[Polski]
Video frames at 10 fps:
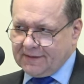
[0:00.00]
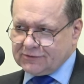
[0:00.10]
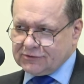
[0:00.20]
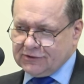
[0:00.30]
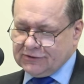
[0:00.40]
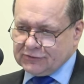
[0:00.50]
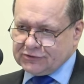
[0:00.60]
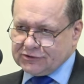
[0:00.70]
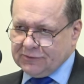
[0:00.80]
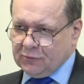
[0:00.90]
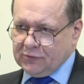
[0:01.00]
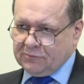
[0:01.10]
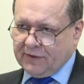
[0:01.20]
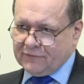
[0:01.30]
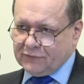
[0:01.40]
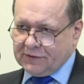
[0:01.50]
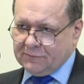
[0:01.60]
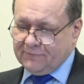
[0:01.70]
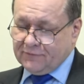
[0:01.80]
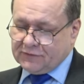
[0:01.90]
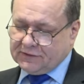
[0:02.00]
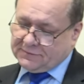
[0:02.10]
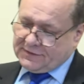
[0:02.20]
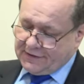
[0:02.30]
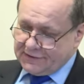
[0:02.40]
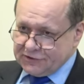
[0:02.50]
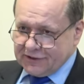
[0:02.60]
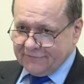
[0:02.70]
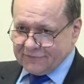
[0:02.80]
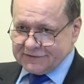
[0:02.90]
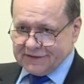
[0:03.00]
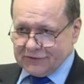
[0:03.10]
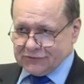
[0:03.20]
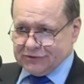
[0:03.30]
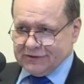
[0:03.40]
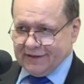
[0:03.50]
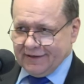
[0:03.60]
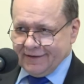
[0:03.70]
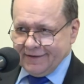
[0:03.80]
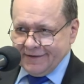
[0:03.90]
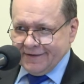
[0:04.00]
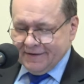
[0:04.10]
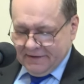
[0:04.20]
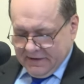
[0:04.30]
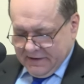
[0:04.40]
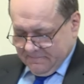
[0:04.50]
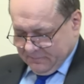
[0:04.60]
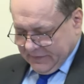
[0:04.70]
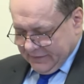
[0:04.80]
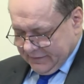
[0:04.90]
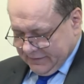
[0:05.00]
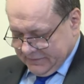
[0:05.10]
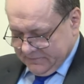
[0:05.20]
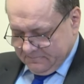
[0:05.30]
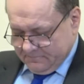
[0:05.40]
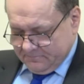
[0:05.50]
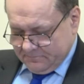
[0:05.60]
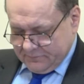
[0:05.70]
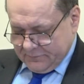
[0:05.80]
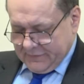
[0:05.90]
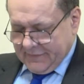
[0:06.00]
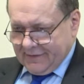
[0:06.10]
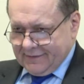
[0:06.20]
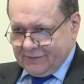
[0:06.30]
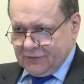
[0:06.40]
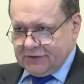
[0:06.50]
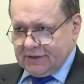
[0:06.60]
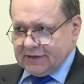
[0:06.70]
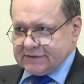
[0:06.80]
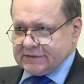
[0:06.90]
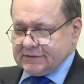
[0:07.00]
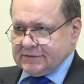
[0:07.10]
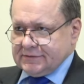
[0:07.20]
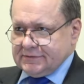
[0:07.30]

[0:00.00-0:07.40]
Czyli jednocześnie był i prawnukiem, i wnukiem. Taka ciekawostka rodzinna. Y, no i teraz